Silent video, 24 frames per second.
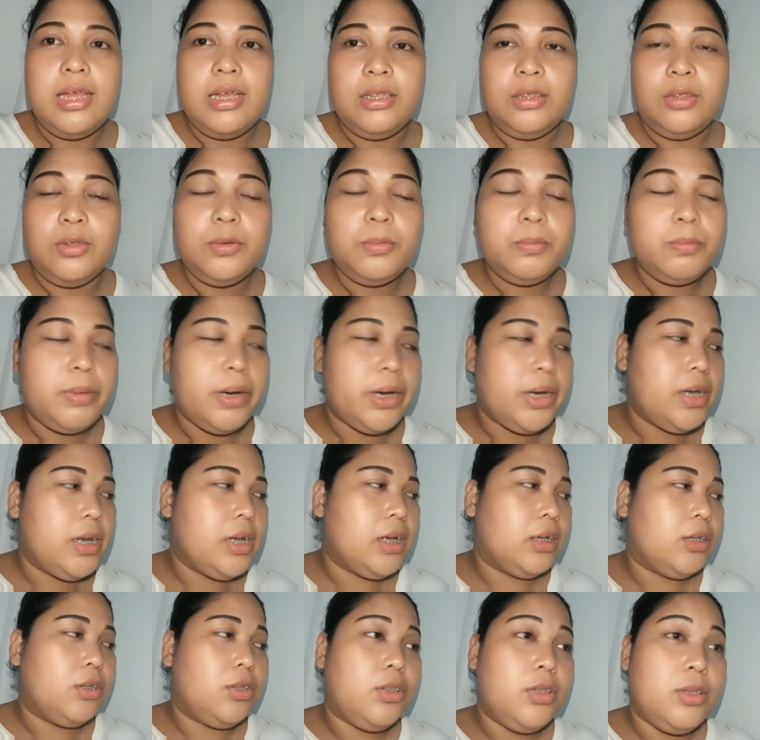itong
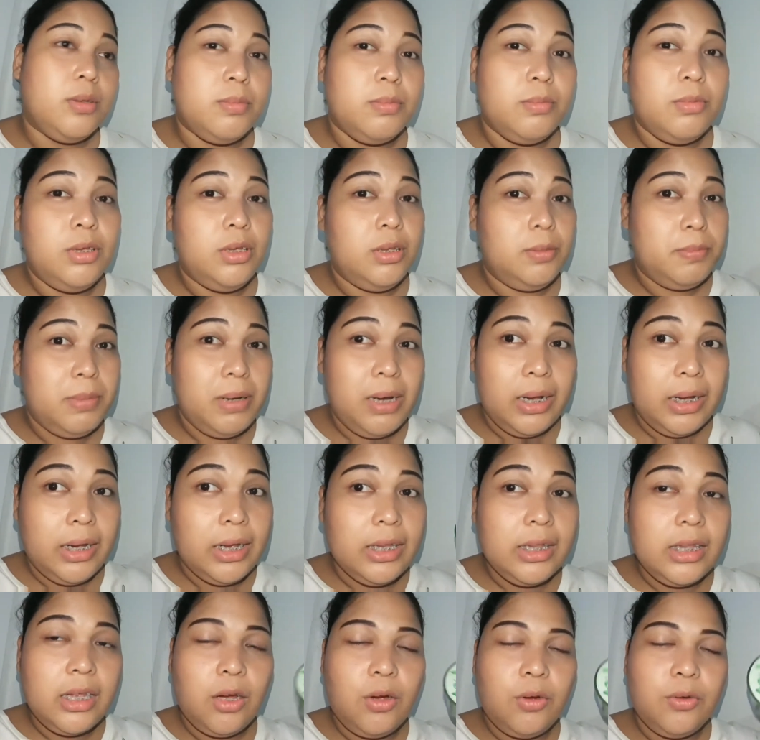product,
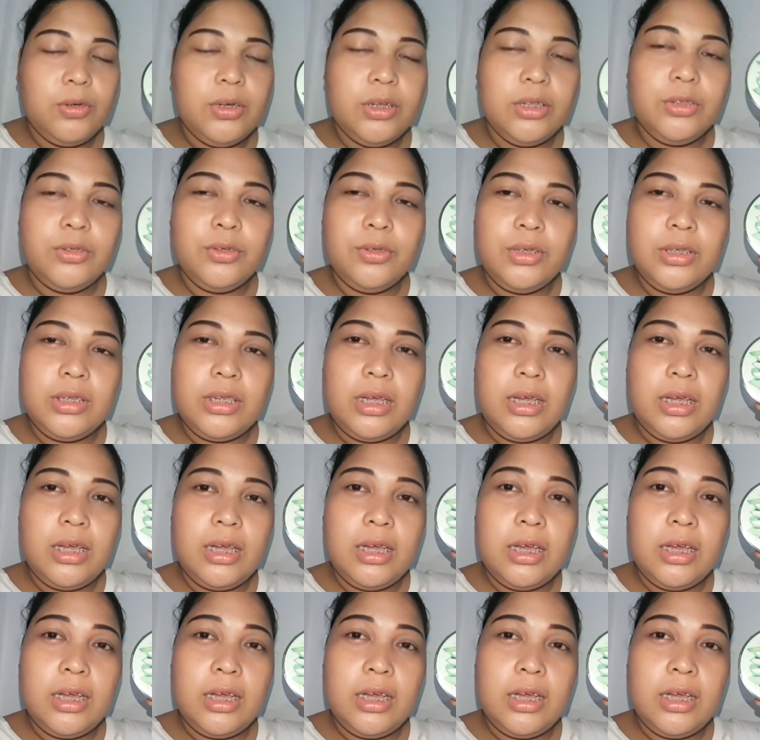pinakita ko na to sa